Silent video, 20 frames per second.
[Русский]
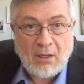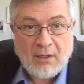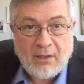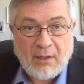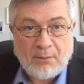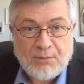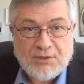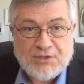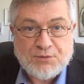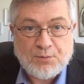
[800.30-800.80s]

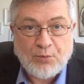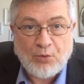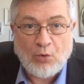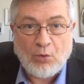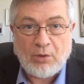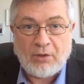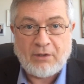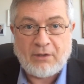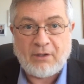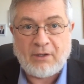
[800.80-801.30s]
Рэби из
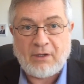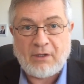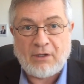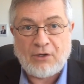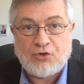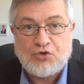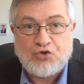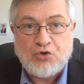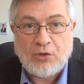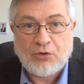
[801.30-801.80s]
Бруклина
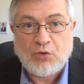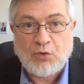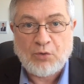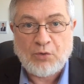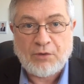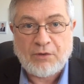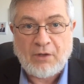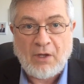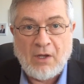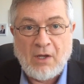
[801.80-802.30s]
или еще
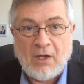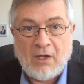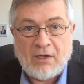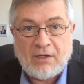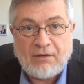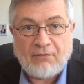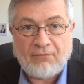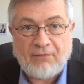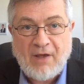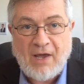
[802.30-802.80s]
откуда-то,
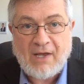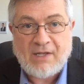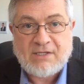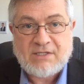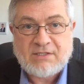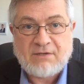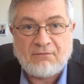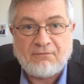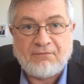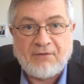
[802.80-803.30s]

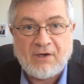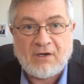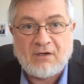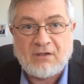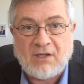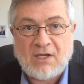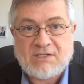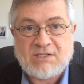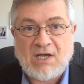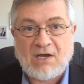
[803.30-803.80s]
является в их
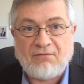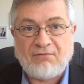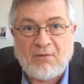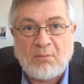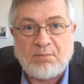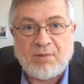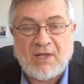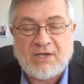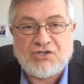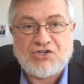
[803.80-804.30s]
глазах
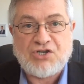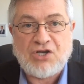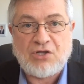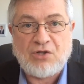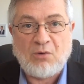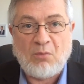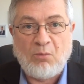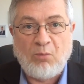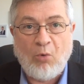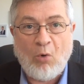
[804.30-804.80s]

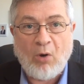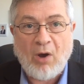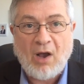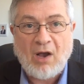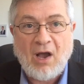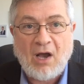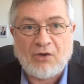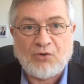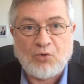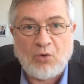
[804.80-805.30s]
воплощением Бога.
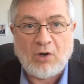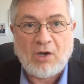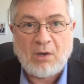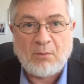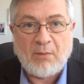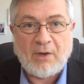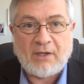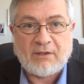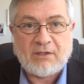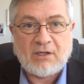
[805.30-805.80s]
Как
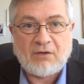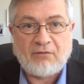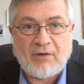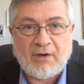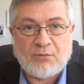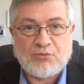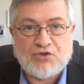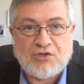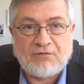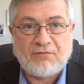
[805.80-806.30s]
только мы это
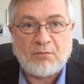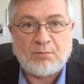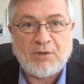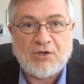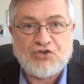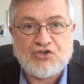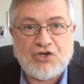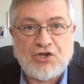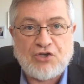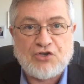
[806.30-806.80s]
говорим, что это
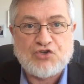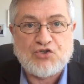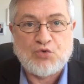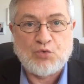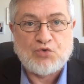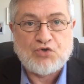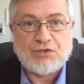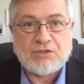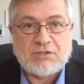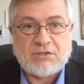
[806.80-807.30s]
воплощение
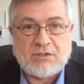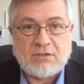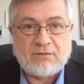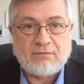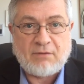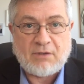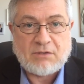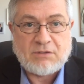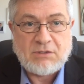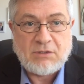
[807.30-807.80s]
сущности
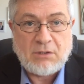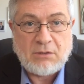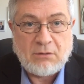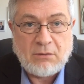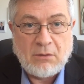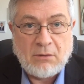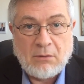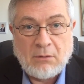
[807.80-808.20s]
Творца,